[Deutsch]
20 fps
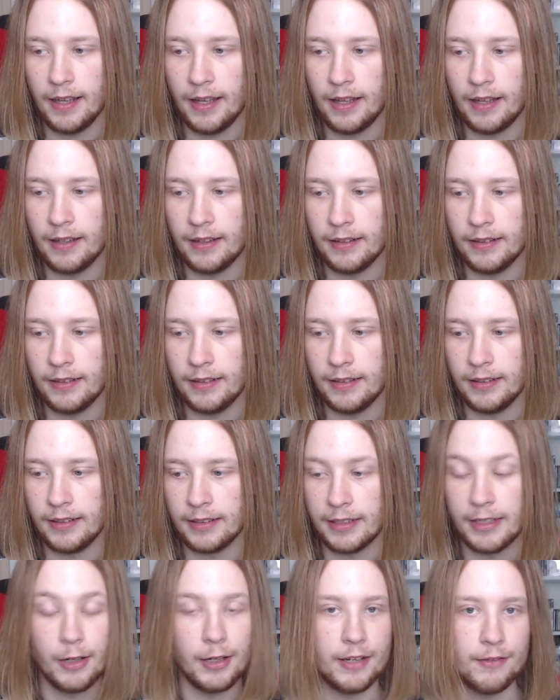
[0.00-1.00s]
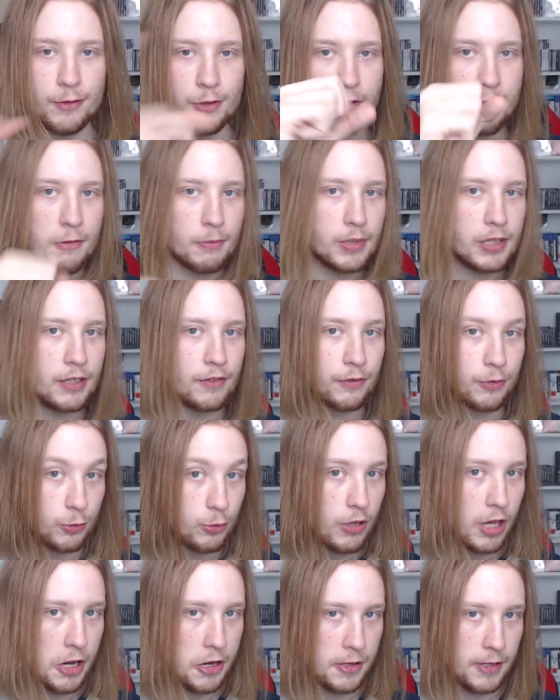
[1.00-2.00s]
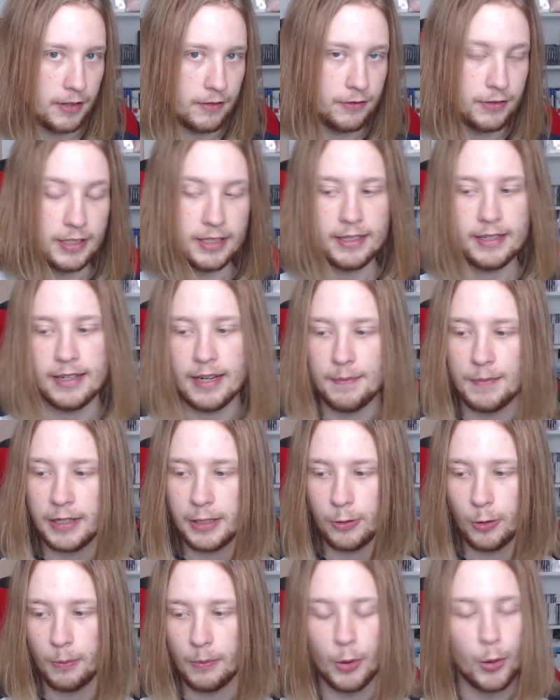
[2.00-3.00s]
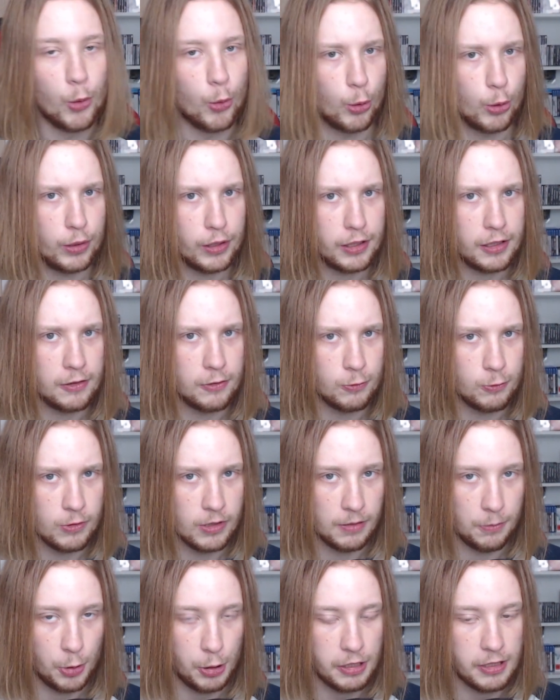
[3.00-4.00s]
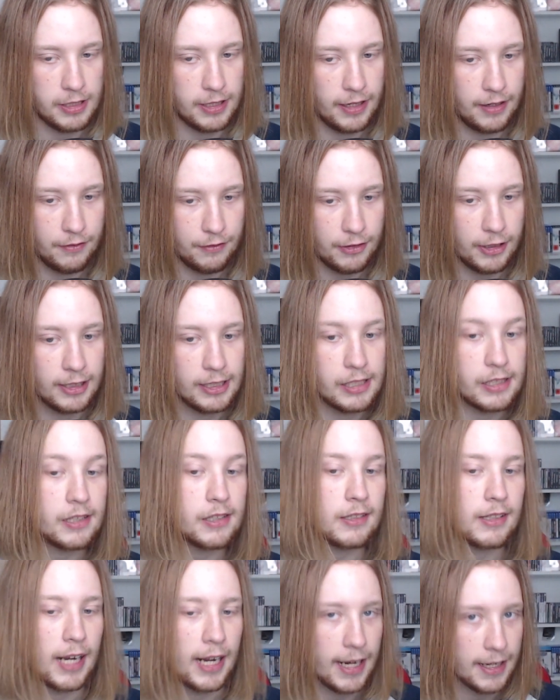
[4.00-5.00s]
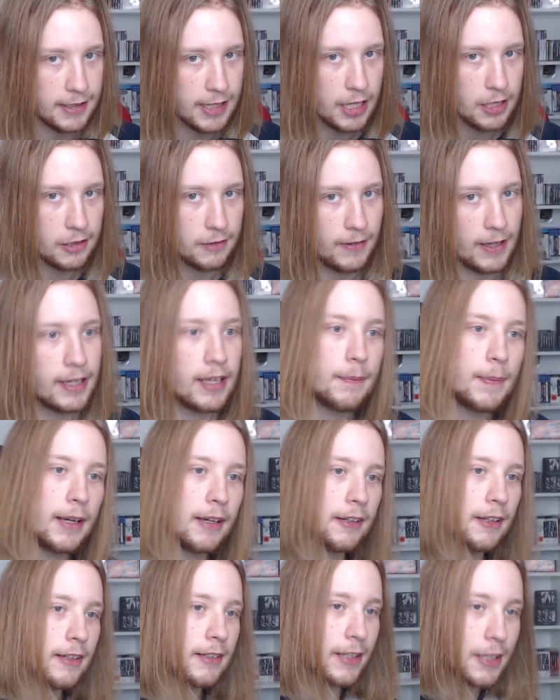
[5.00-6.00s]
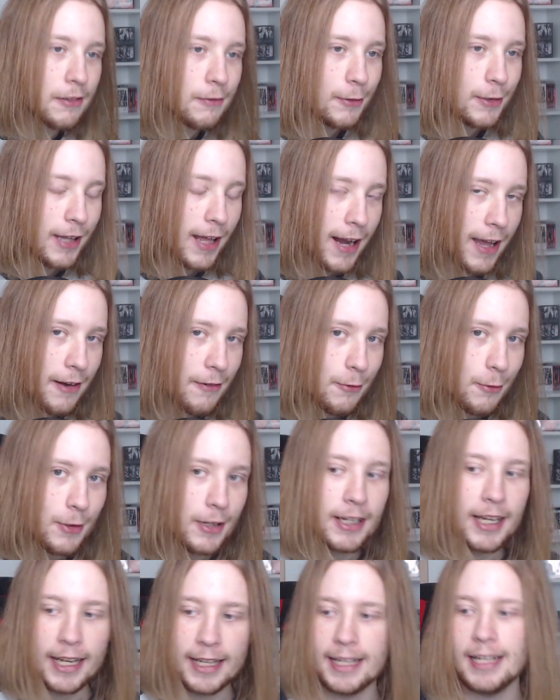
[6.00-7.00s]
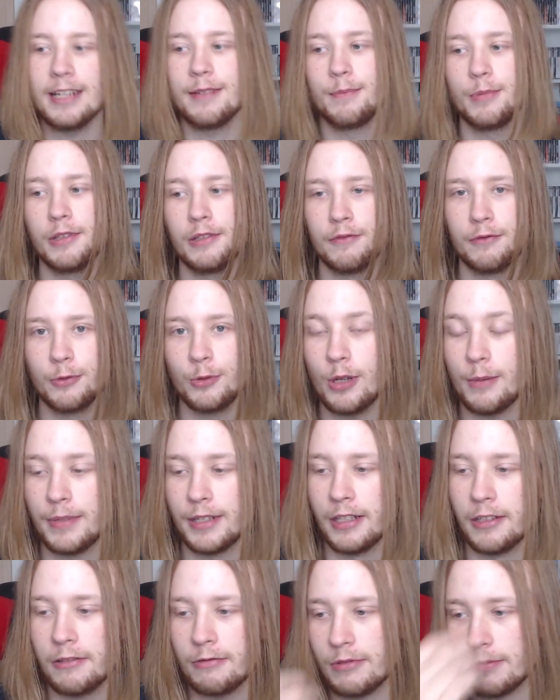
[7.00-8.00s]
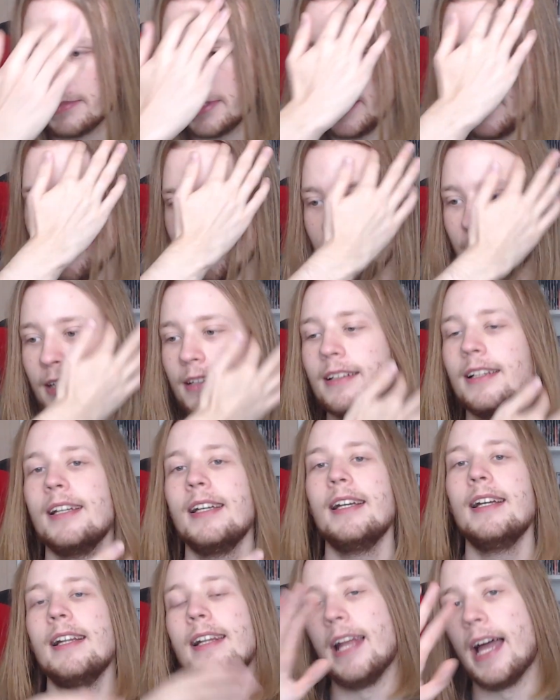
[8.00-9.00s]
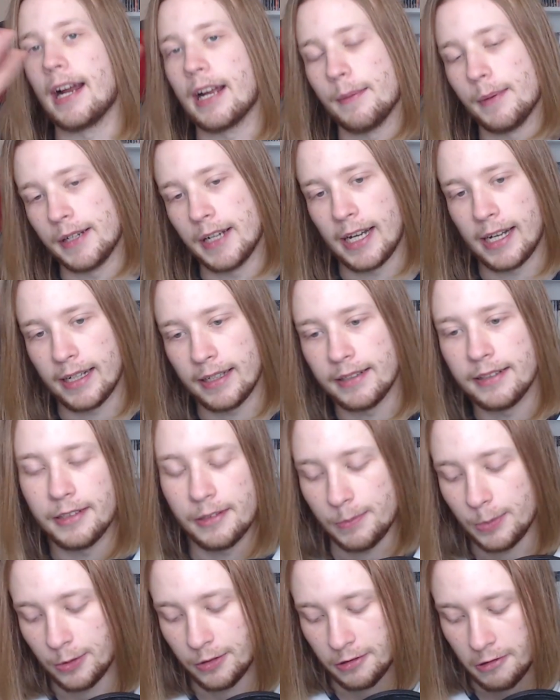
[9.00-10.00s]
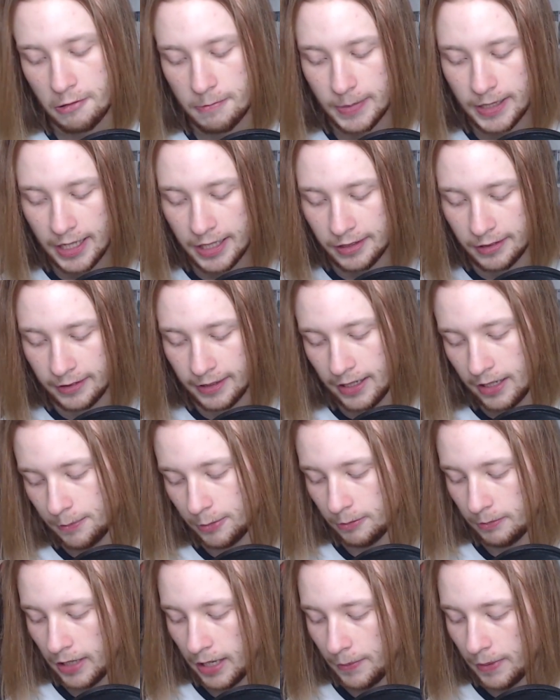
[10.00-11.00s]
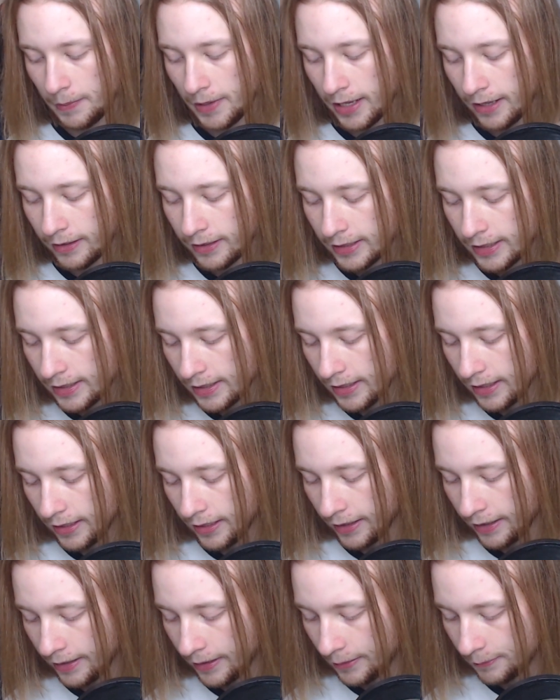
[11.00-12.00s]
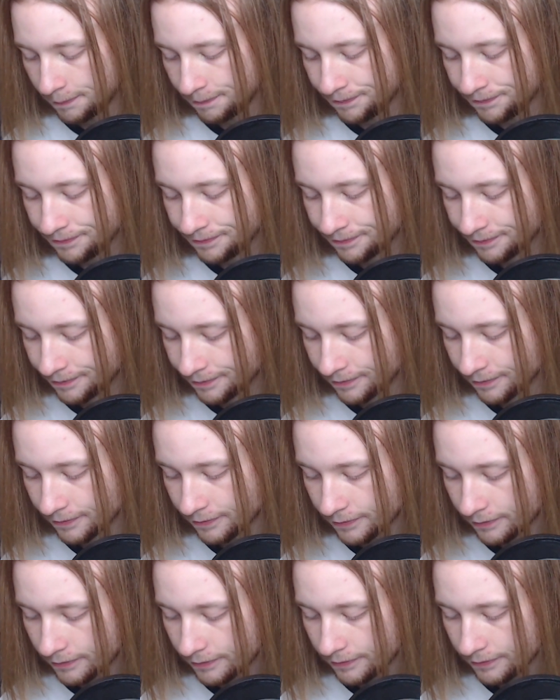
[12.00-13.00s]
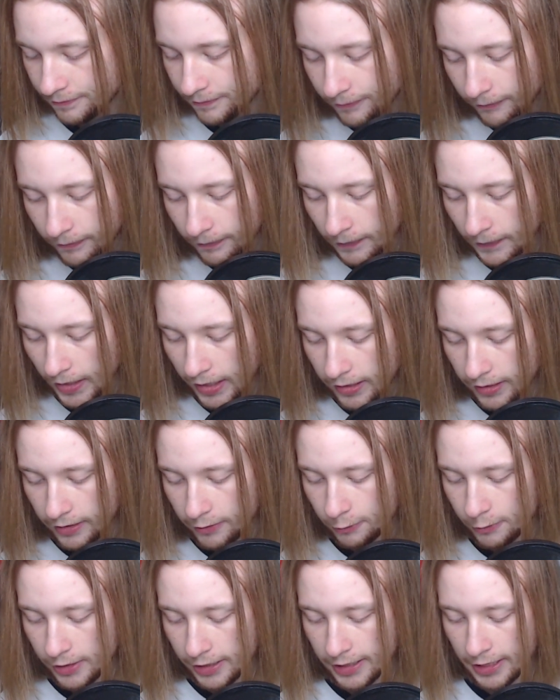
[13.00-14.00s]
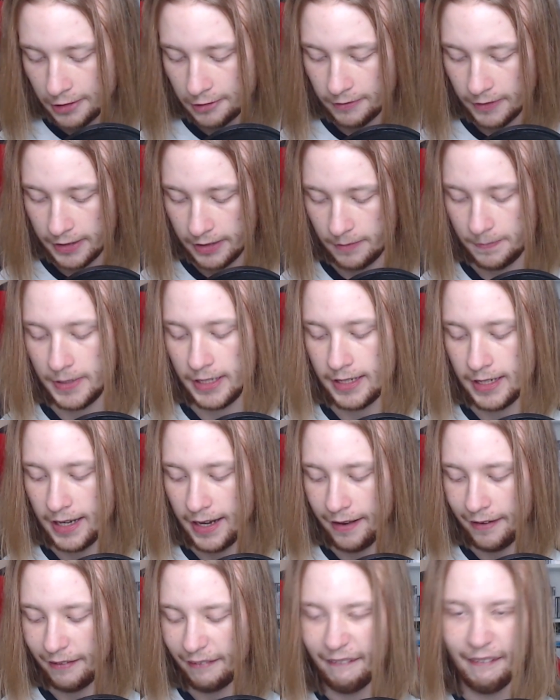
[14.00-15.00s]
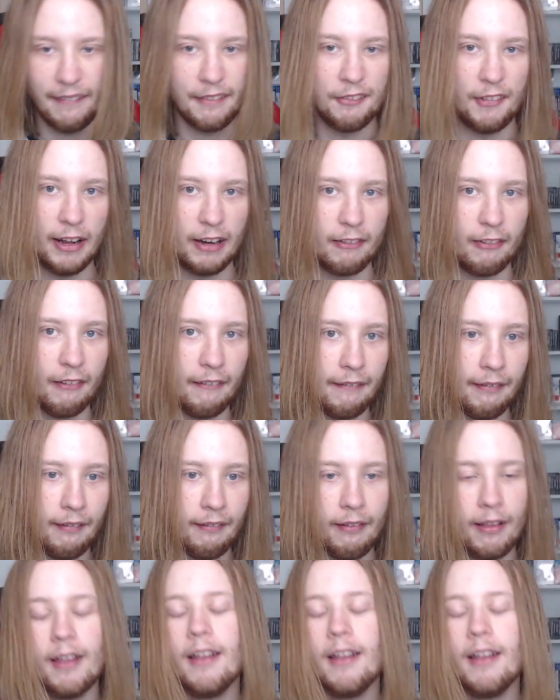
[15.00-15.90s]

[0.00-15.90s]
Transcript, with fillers: äh, äh, äh genau, der wird schon ein bisschen früher stattfinden, nämlich um 19 Uhr möchte ich anfangen. Das ist ein kleiner Test, weil ich habe ja gesagt, jetzt wo ich alleine wohne, kann ich endlich ein bisschen früher mit den Streams anfangen. Lag immer daran, dass es bei uns so spät Essen gab und bla bla bla. Ähm, und ich erst quasi ab dann alleine gelassen werden konnte.